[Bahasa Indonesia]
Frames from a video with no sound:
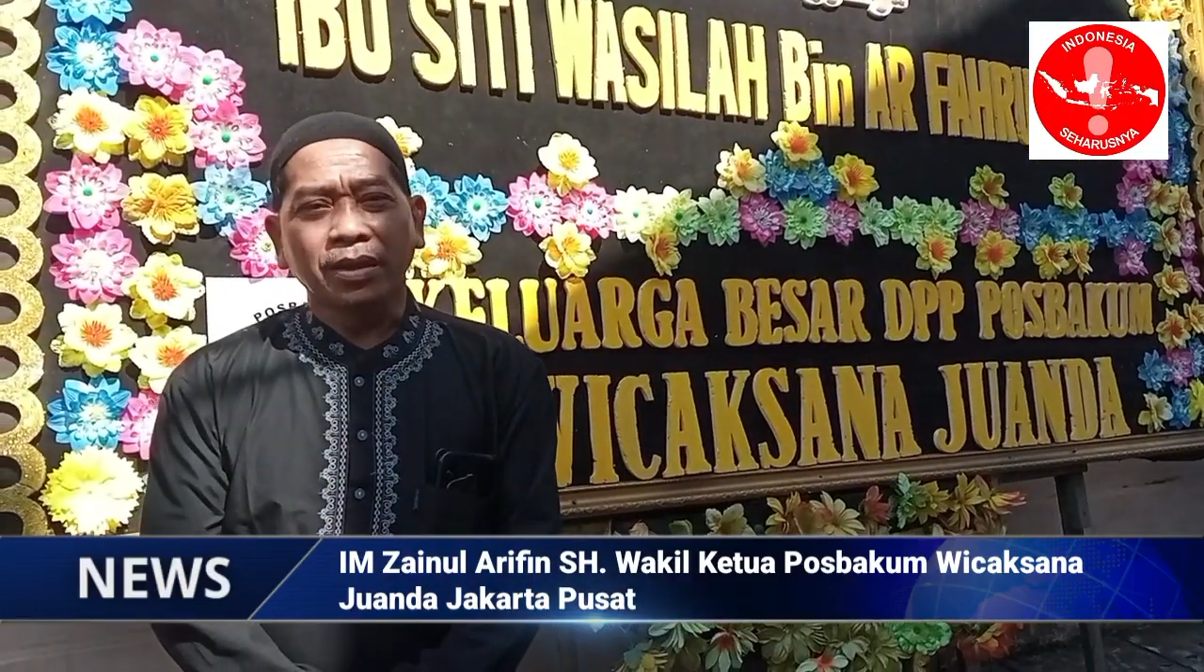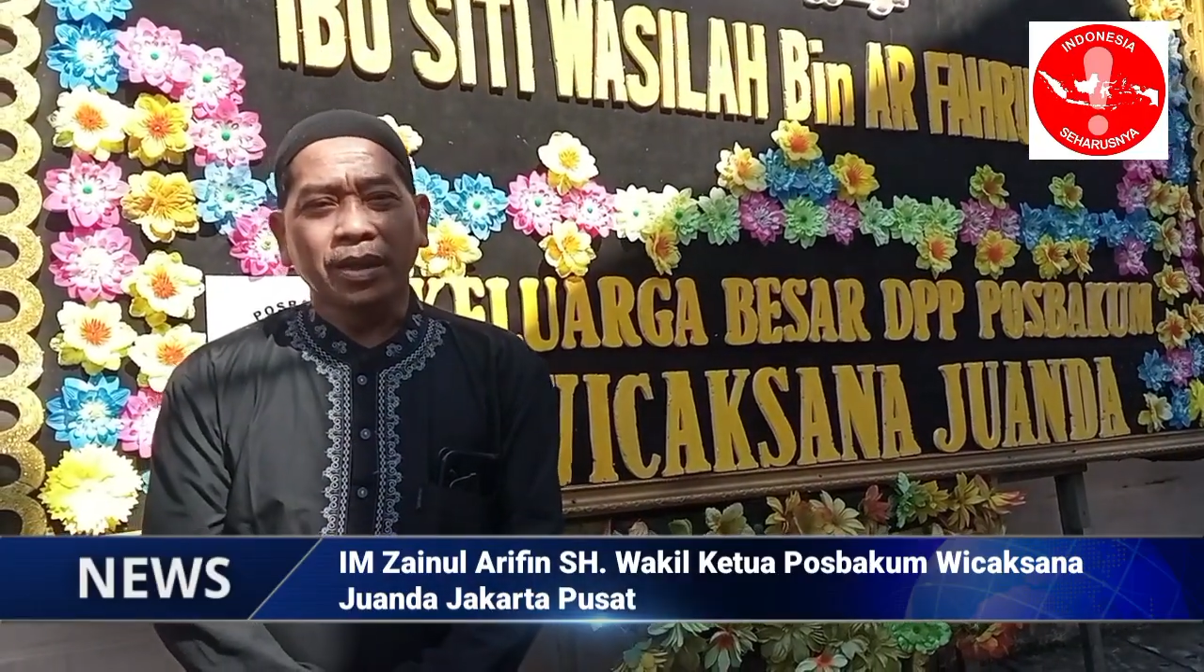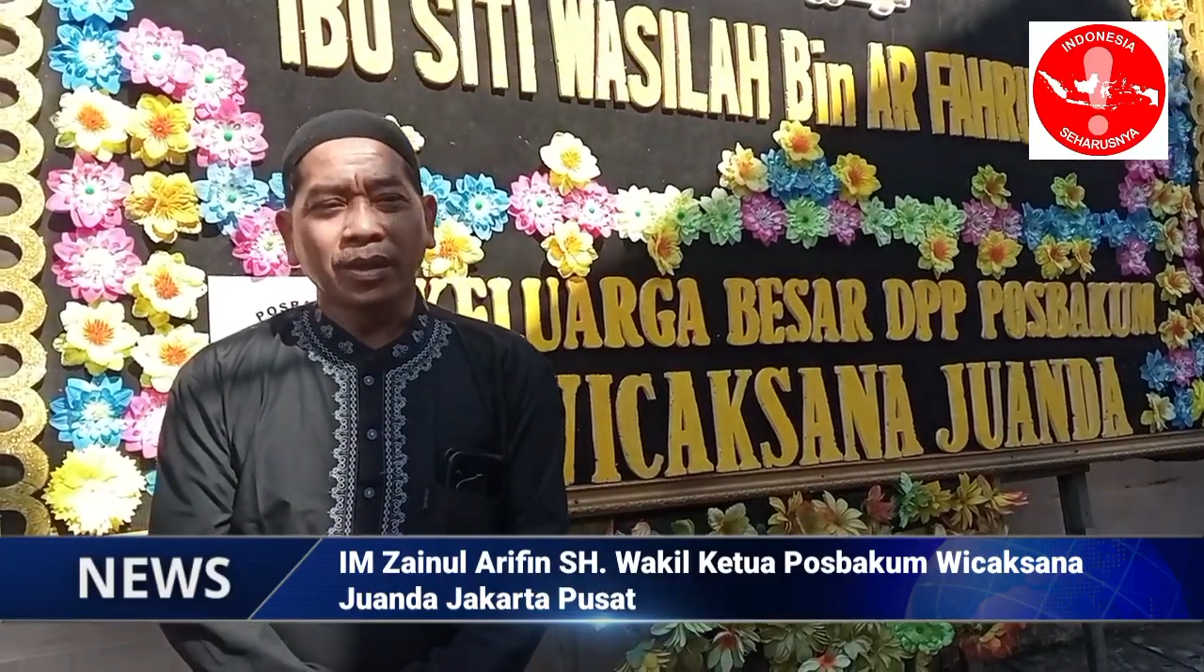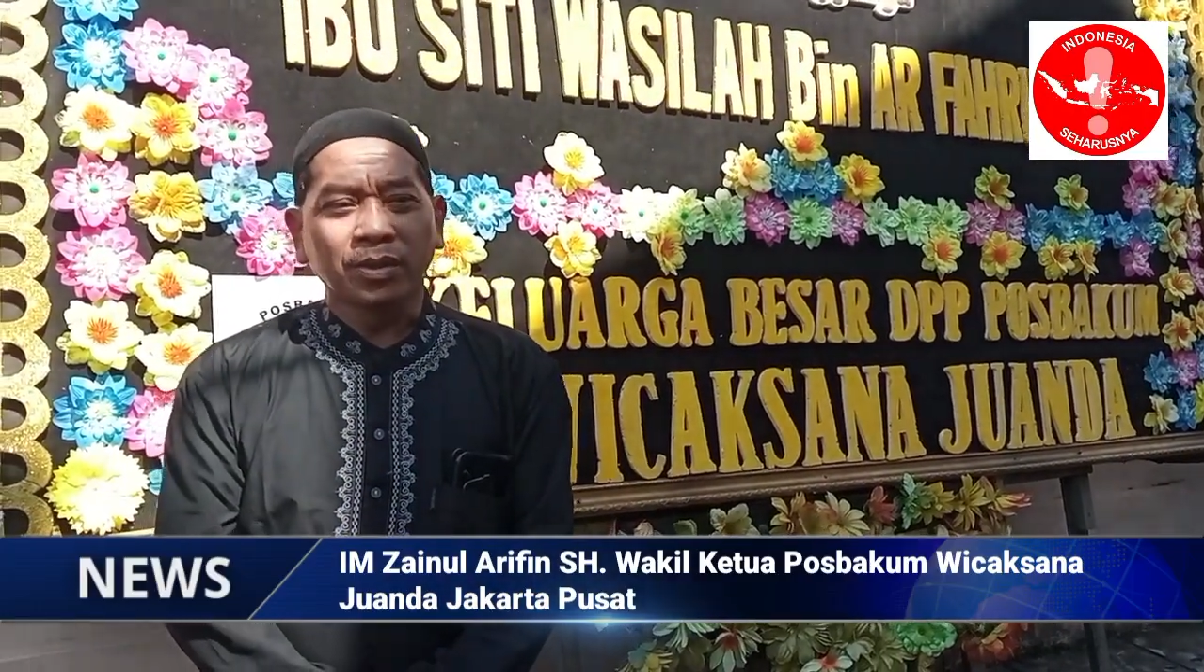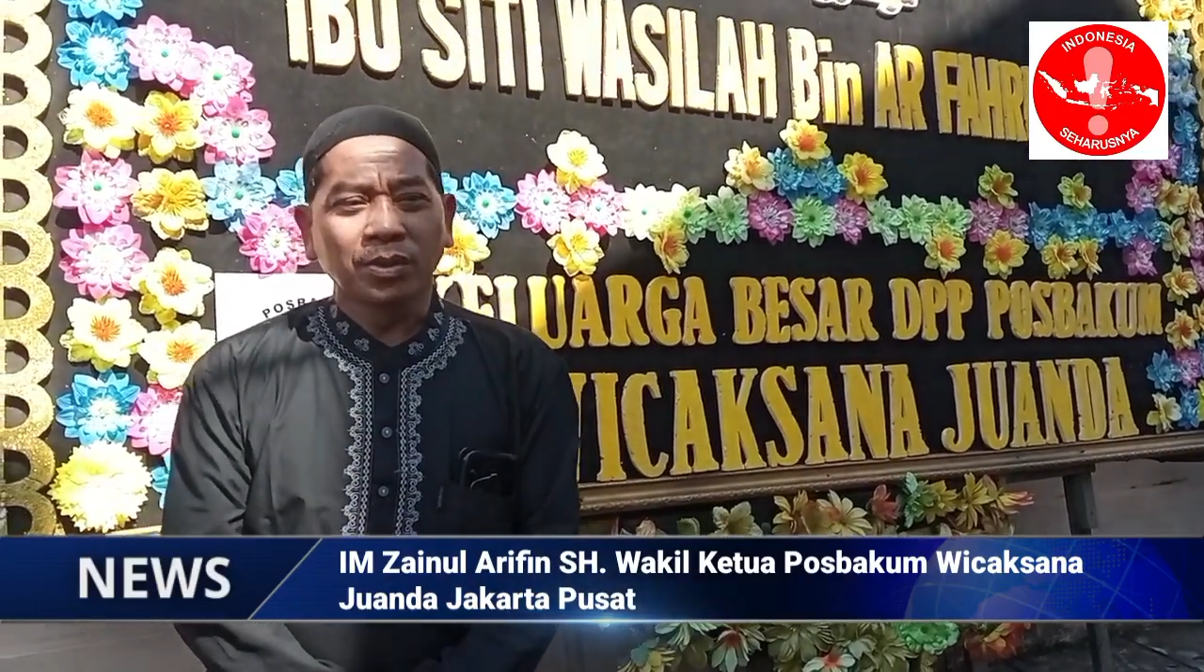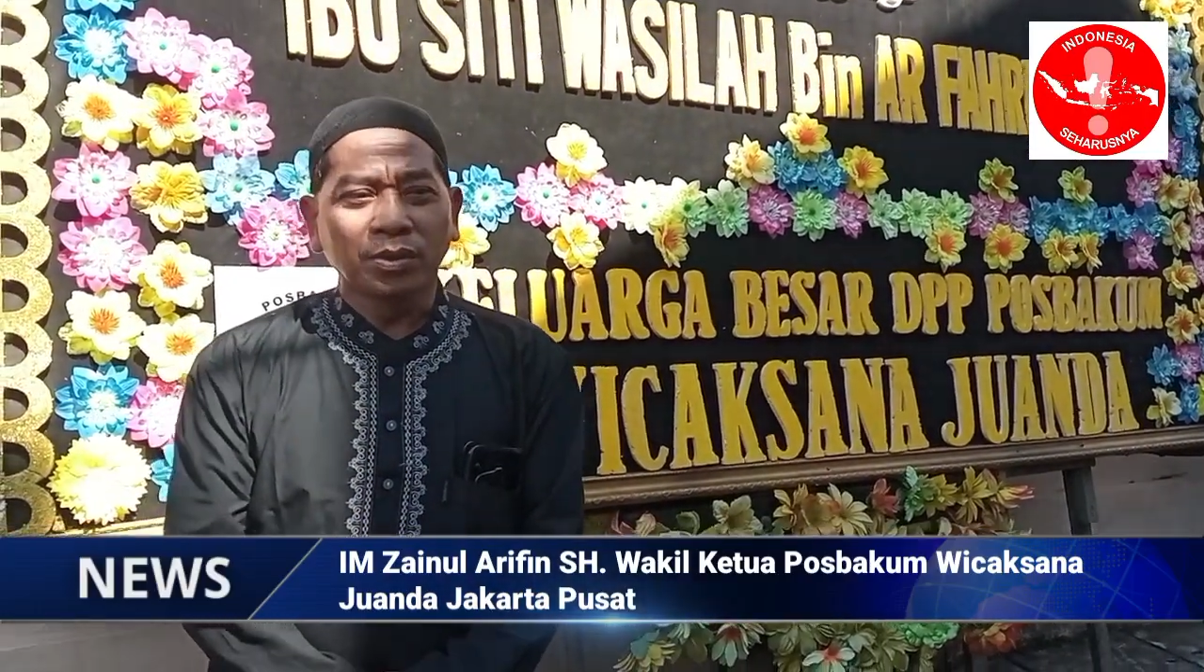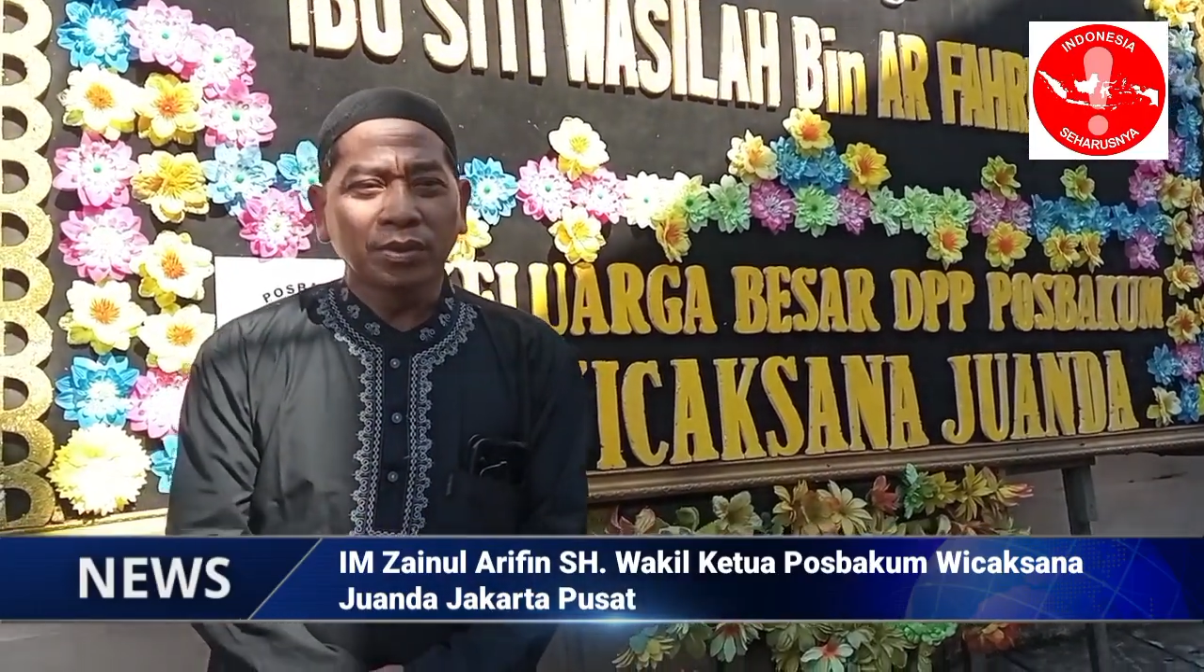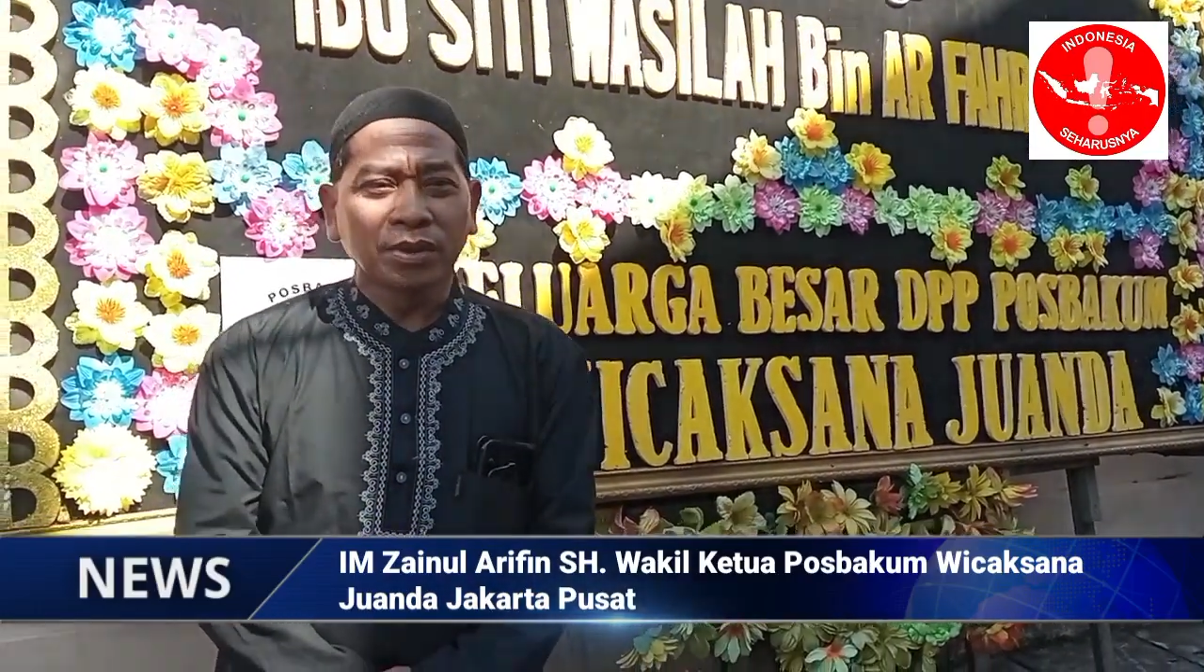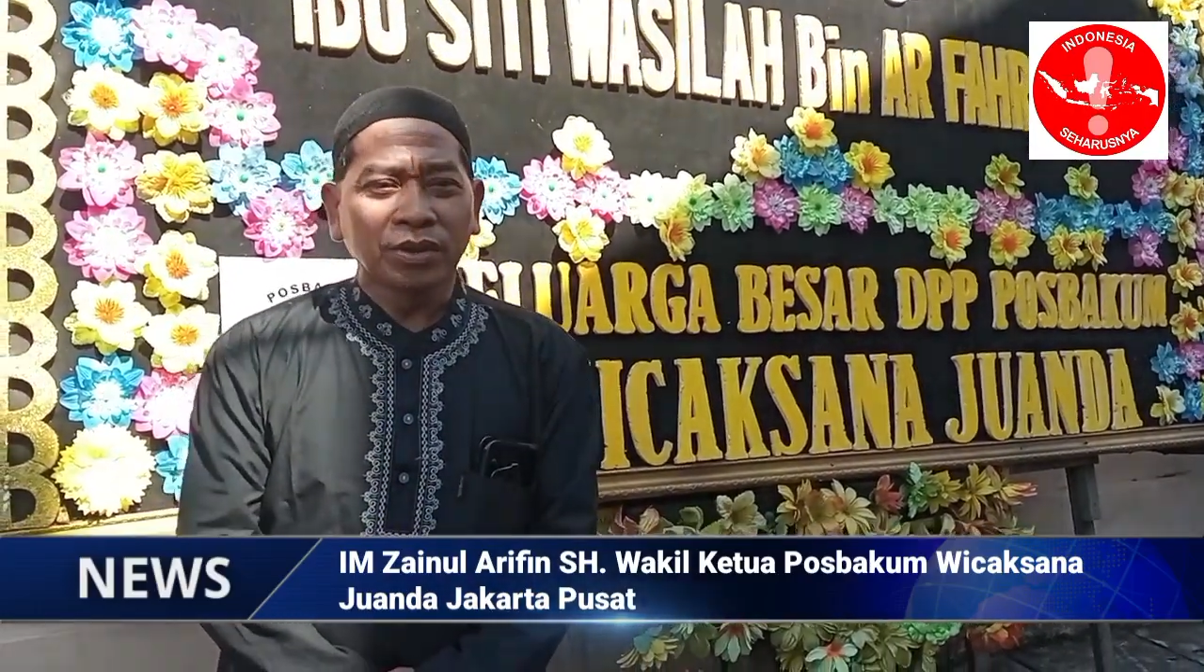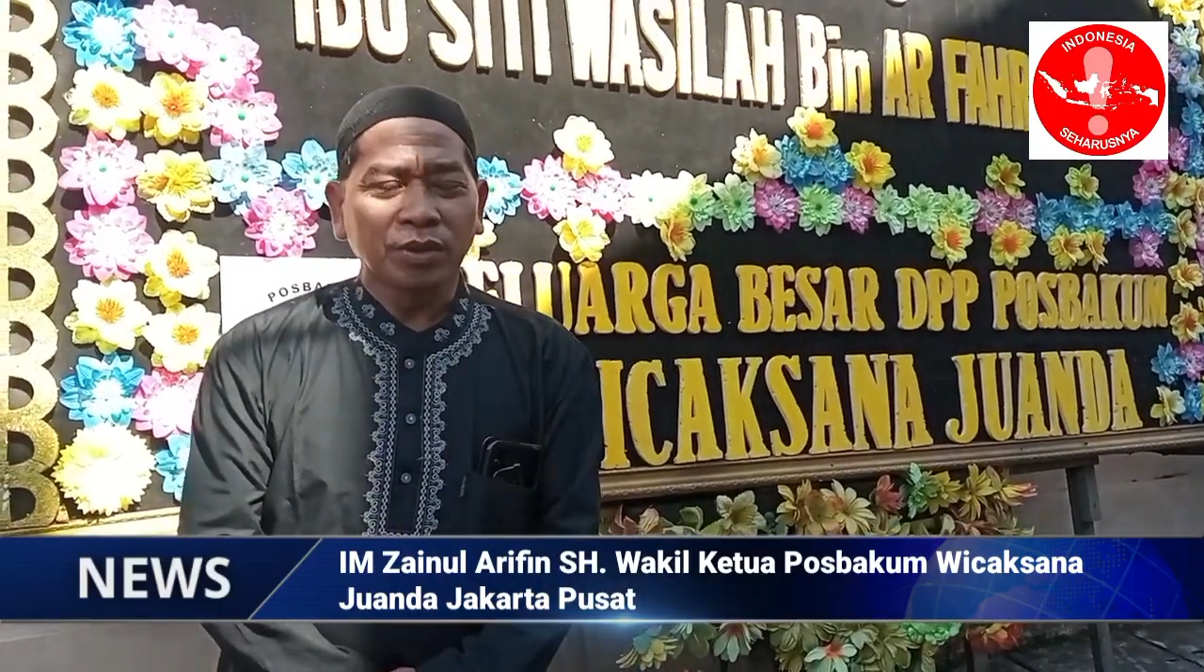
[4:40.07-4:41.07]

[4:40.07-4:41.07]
yaitu